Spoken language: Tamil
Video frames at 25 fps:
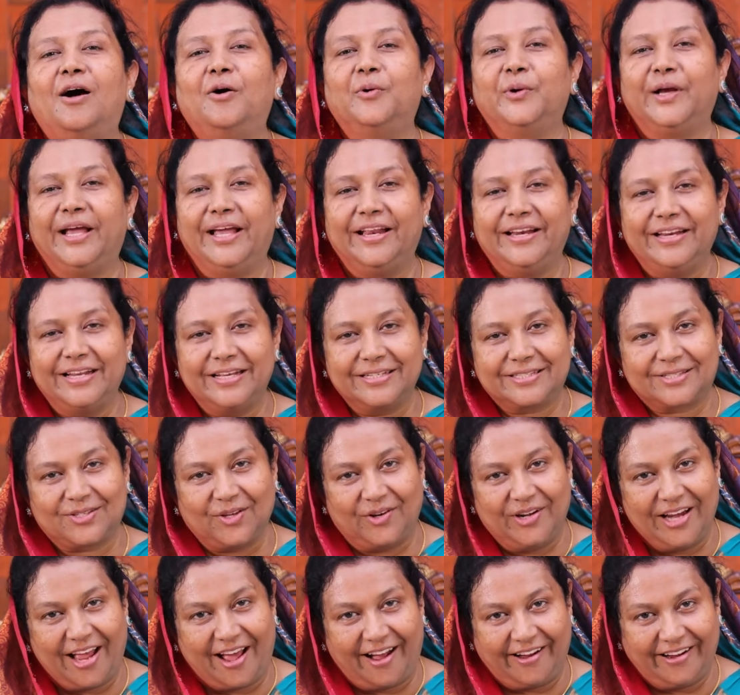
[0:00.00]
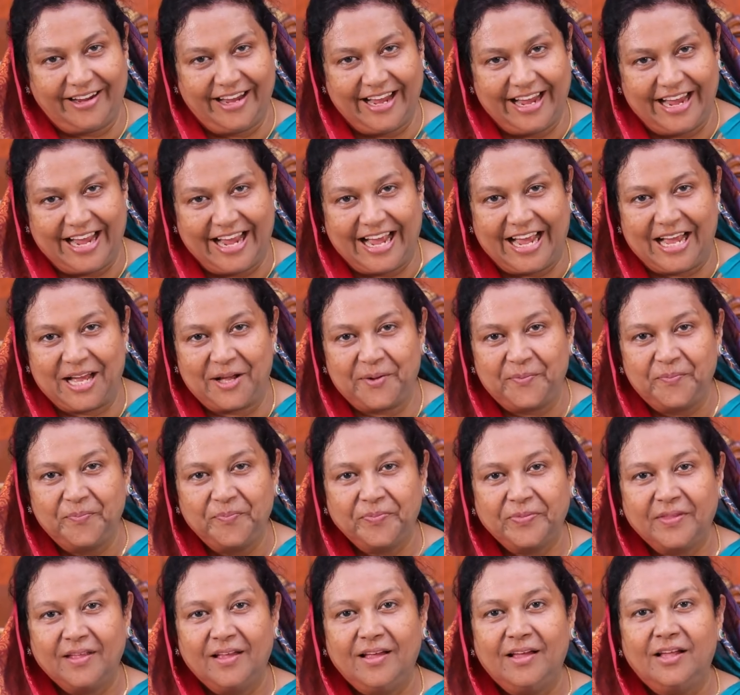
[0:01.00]
அவங்க என்ன சொன்னாங்க
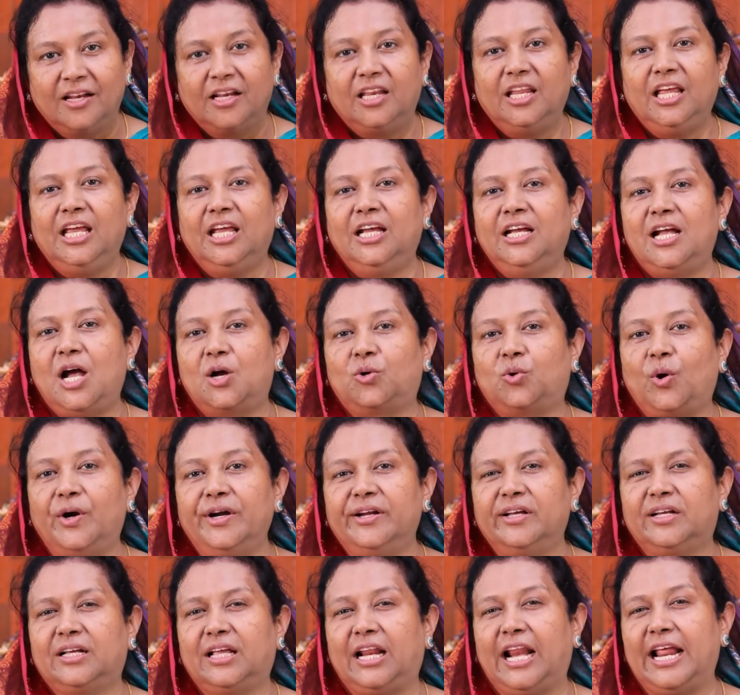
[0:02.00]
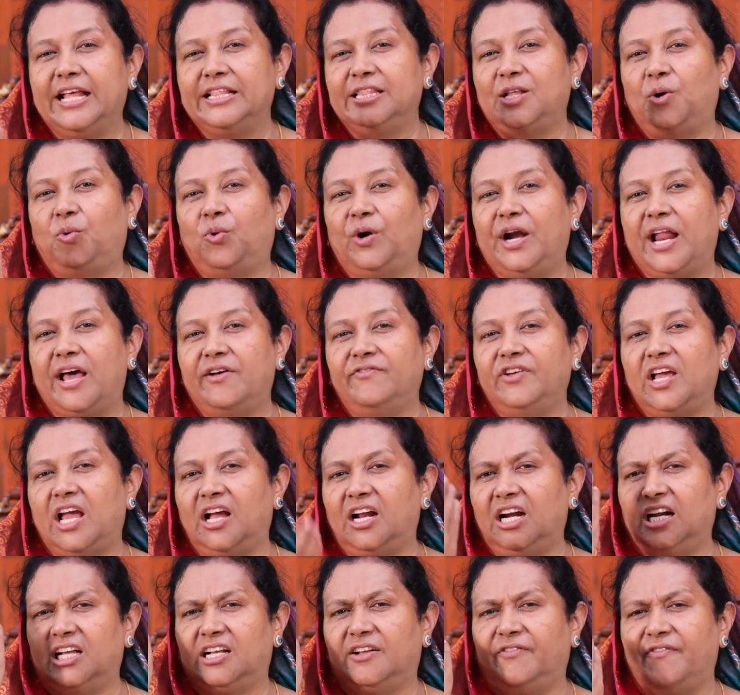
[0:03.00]
நீங்க கொடுக்கிற இந்த உணவு
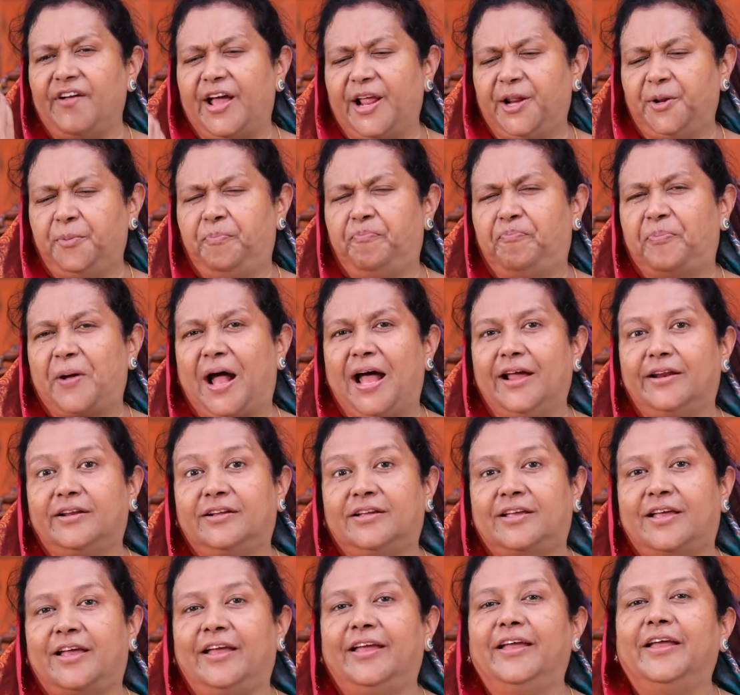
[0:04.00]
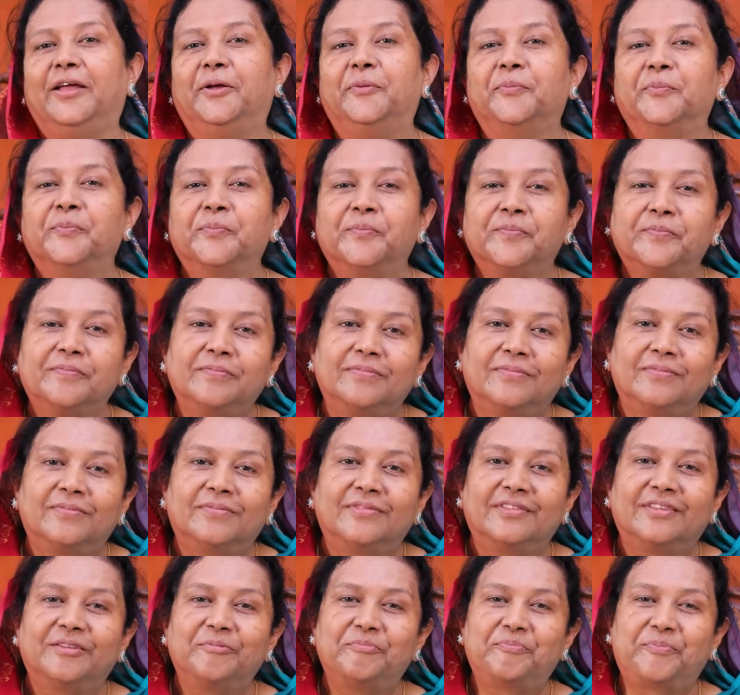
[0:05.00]
எங்களுக்கு வெறுப்பா இருக்கு
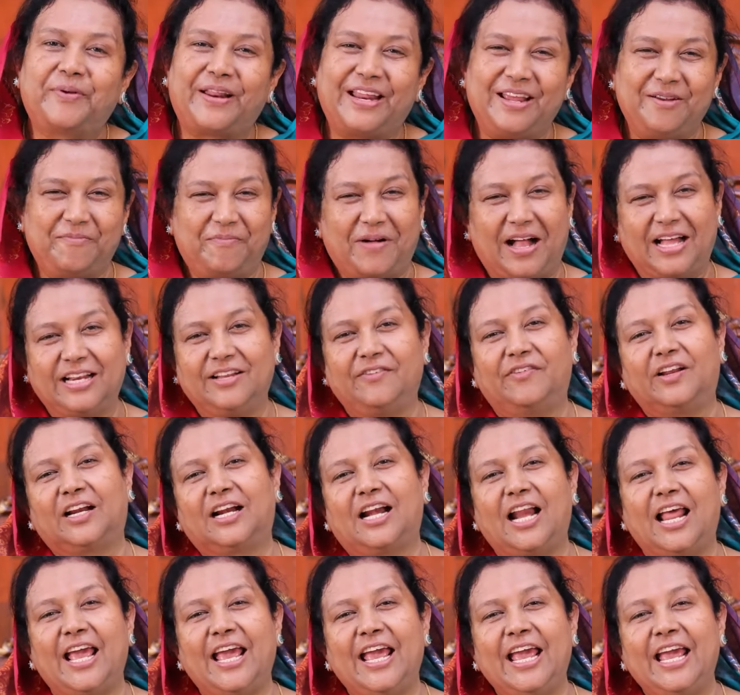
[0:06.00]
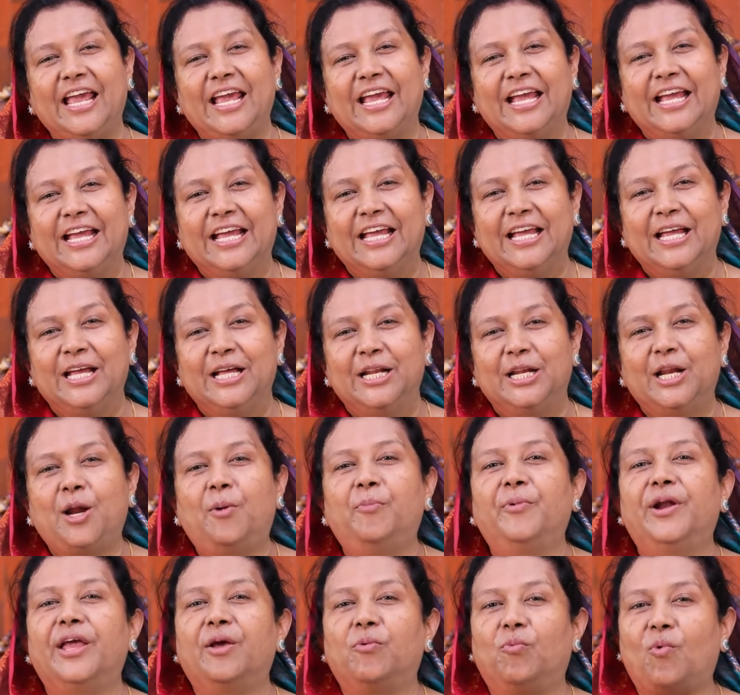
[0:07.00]
பிரியமானவர்களே
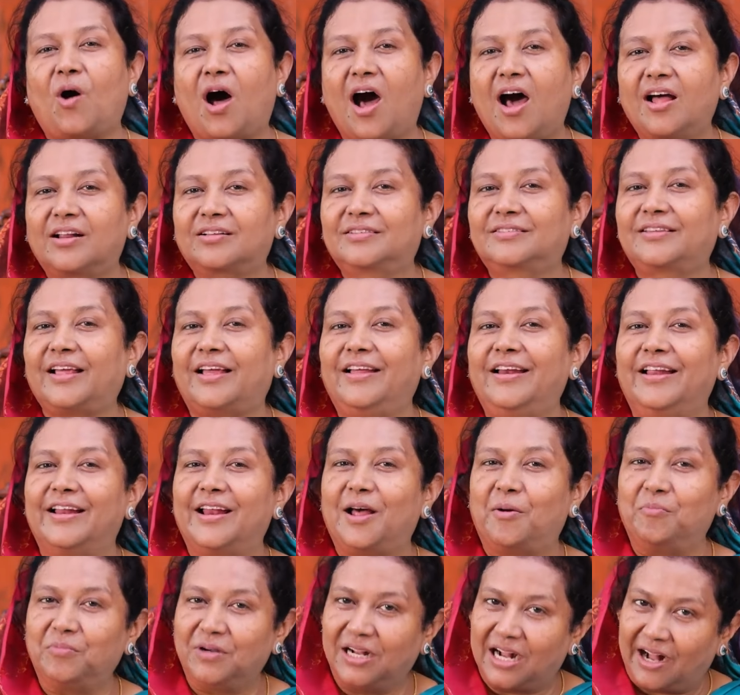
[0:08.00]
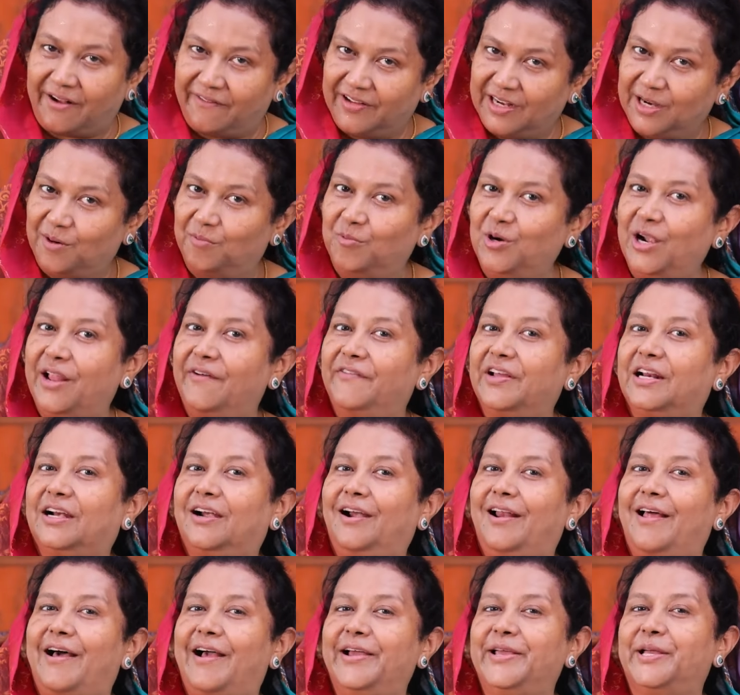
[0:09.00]
நம்முடைய வார்த்தையில நாம் கவனம்
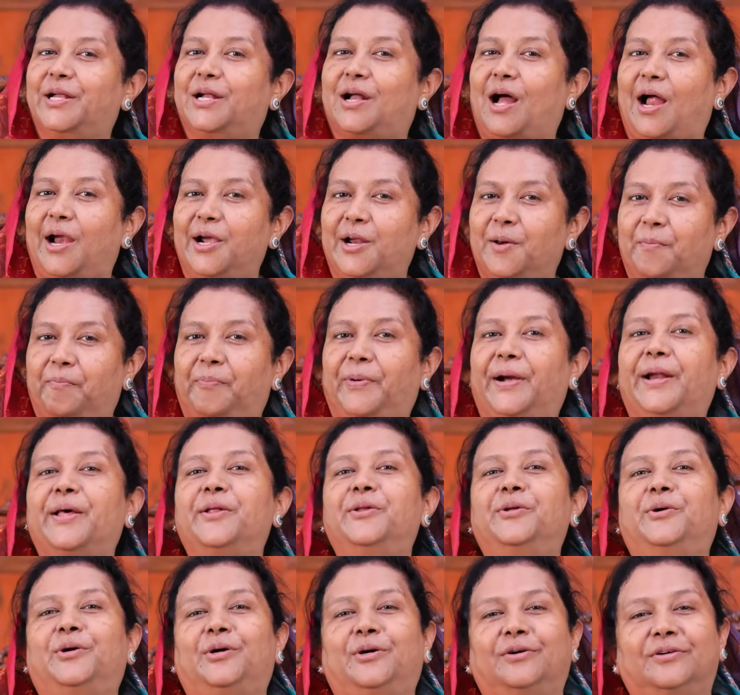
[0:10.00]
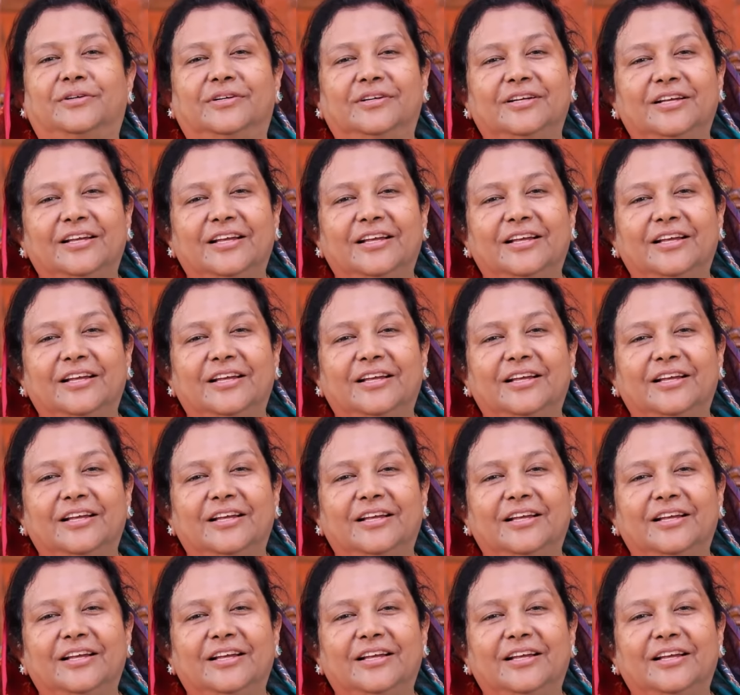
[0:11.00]
உள்ளவர்களாய் காணப்படணும்